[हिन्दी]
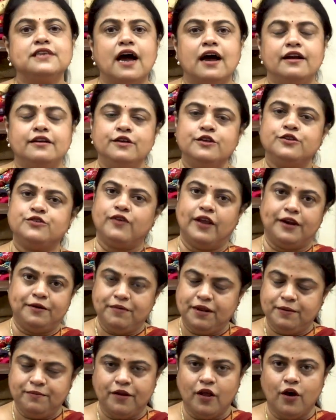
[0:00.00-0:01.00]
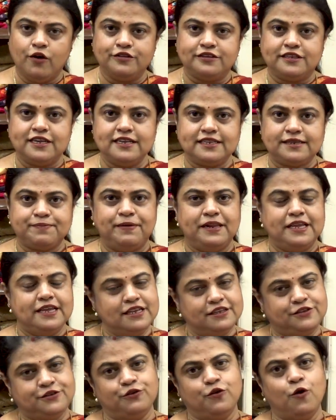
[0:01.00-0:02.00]
साड़ीज रेडीमेड ब्लाउजेस
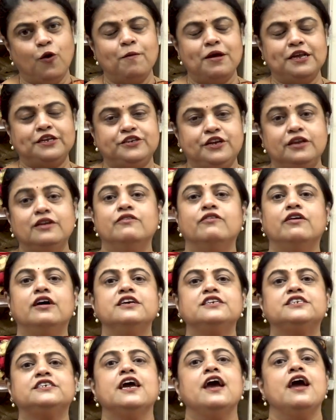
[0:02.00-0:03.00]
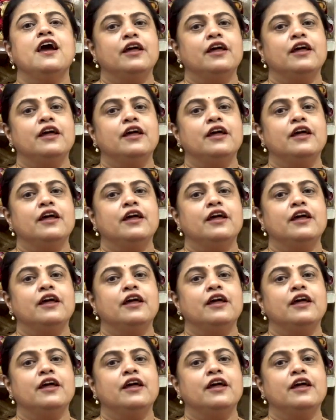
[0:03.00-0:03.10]
प्लीज़ नो मशीन वॉश